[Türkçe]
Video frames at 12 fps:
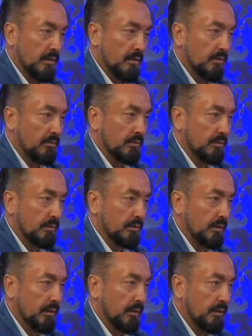Onun
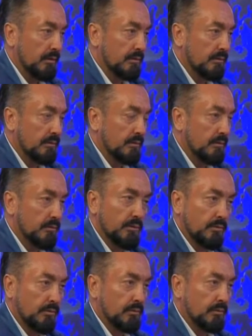dışında hayat
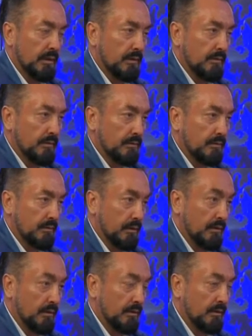çok güzeldir.
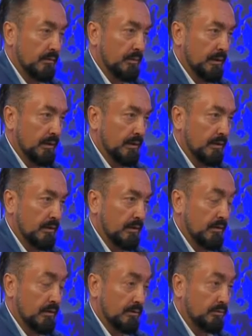Akıllı bakanı.
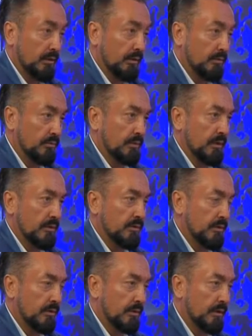Allah sürekli
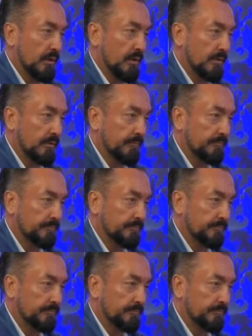güzelleştirir hayatı.